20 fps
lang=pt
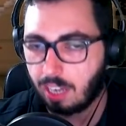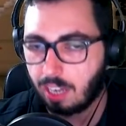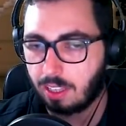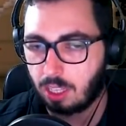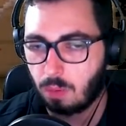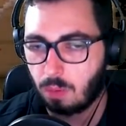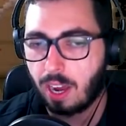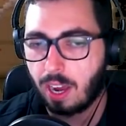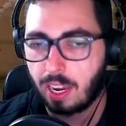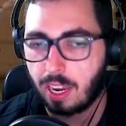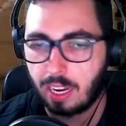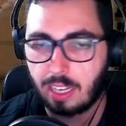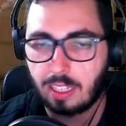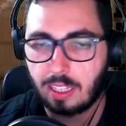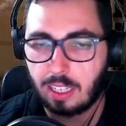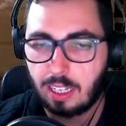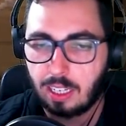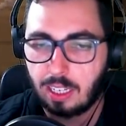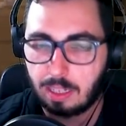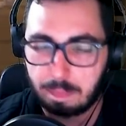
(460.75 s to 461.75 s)
Então a
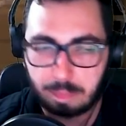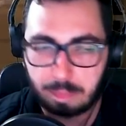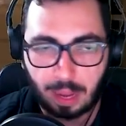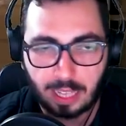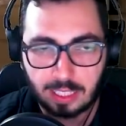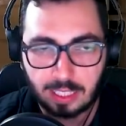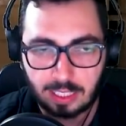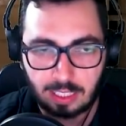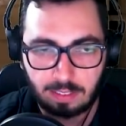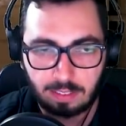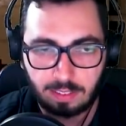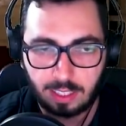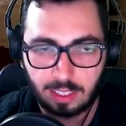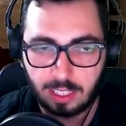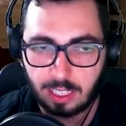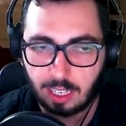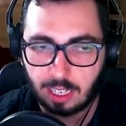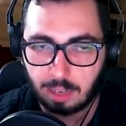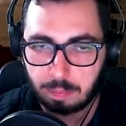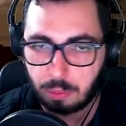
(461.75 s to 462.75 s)
renda passiva
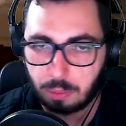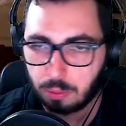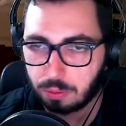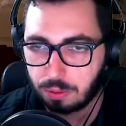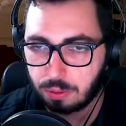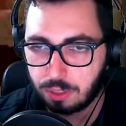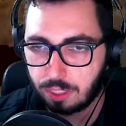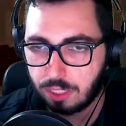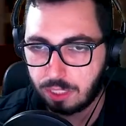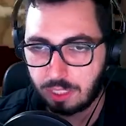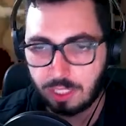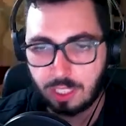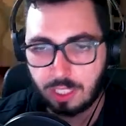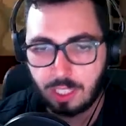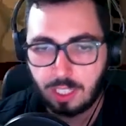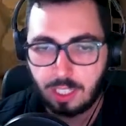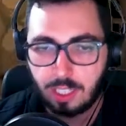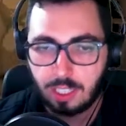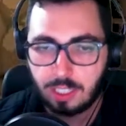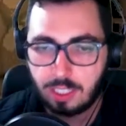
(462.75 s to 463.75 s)
ali a ponto de,
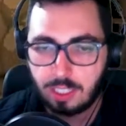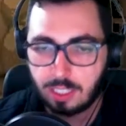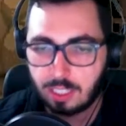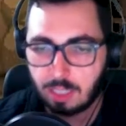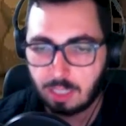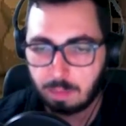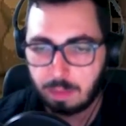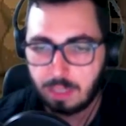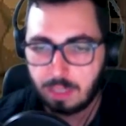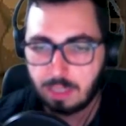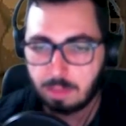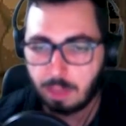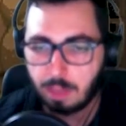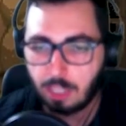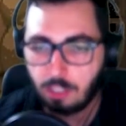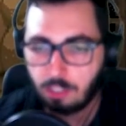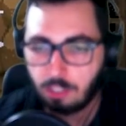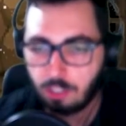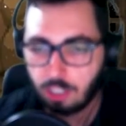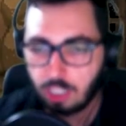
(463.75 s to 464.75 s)
de
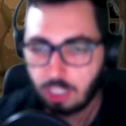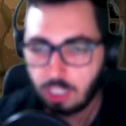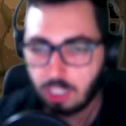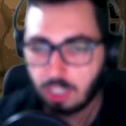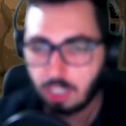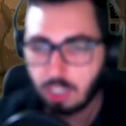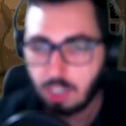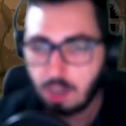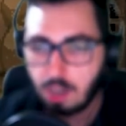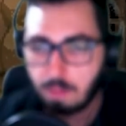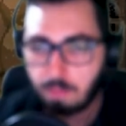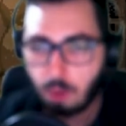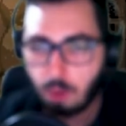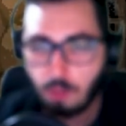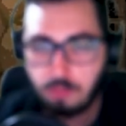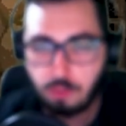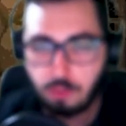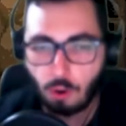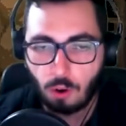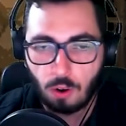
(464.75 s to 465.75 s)
simplesmente pôr
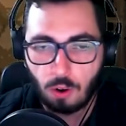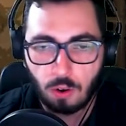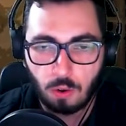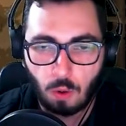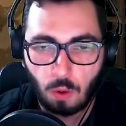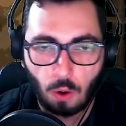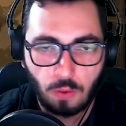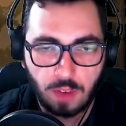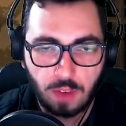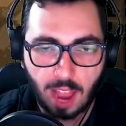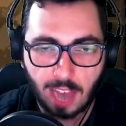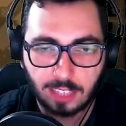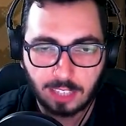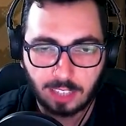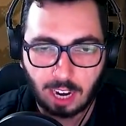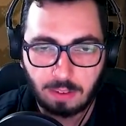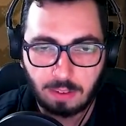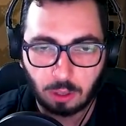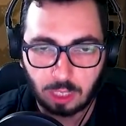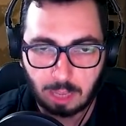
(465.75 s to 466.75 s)
fogo ou
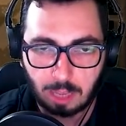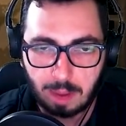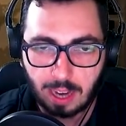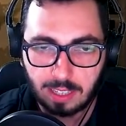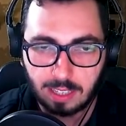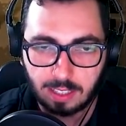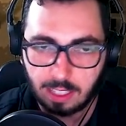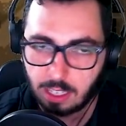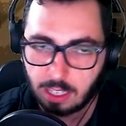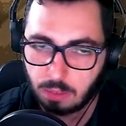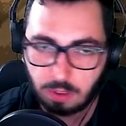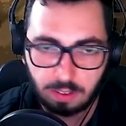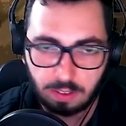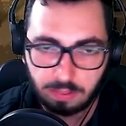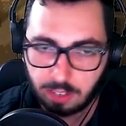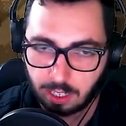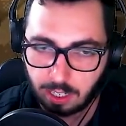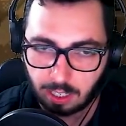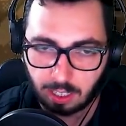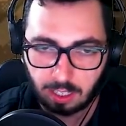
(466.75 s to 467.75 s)
viajar e voltar mais rico,
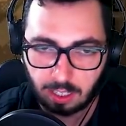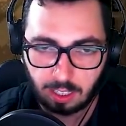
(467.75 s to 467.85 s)
enfim.